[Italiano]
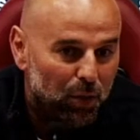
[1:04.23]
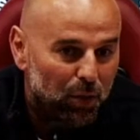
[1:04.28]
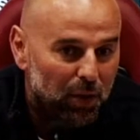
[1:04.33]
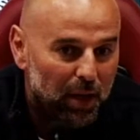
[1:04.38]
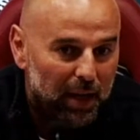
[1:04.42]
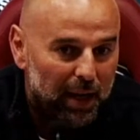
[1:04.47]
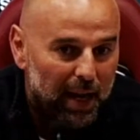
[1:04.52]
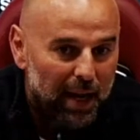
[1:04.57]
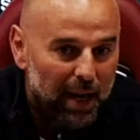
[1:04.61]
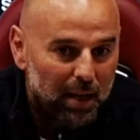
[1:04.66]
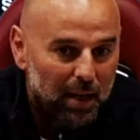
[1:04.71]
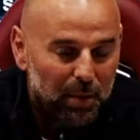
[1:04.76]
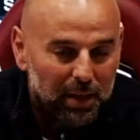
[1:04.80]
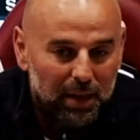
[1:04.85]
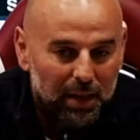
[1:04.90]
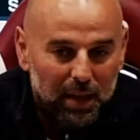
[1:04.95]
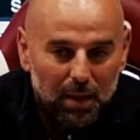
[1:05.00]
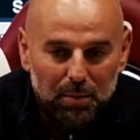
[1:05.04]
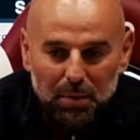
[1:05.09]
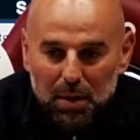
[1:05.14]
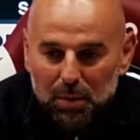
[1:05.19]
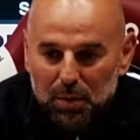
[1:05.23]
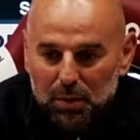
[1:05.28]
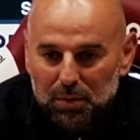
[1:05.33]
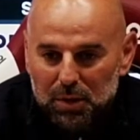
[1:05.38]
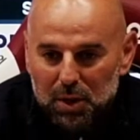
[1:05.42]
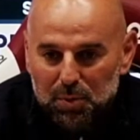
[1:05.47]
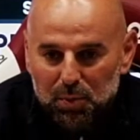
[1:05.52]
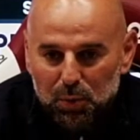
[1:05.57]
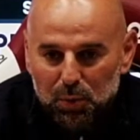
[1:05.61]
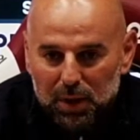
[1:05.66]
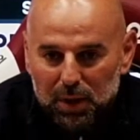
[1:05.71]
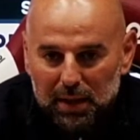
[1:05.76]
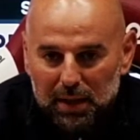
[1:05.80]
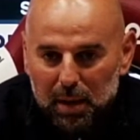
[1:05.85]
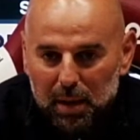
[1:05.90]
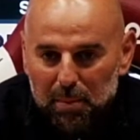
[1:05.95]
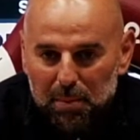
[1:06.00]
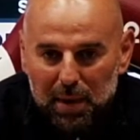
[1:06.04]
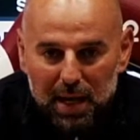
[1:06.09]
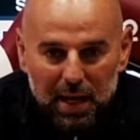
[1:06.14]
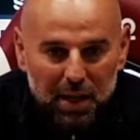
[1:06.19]
la gara perché l'abbiamo disputata
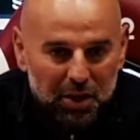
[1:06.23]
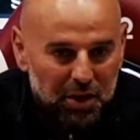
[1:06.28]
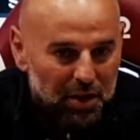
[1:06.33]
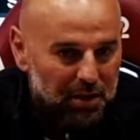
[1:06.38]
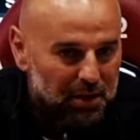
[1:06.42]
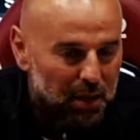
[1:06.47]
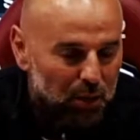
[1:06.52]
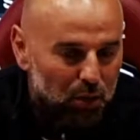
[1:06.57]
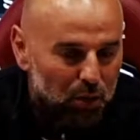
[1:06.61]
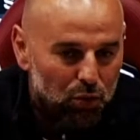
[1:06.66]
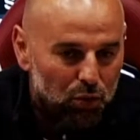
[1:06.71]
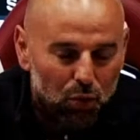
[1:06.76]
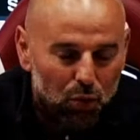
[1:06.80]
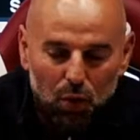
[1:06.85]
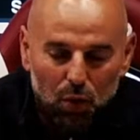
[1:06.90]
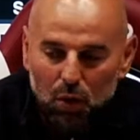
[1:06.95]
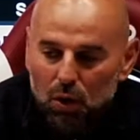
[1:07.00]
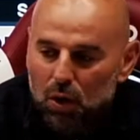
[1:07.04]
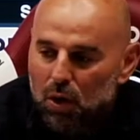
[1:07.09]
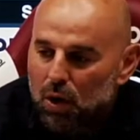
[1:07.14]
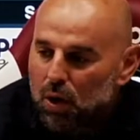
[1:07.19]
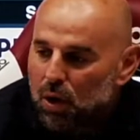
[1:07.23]
bene, c'è stato solo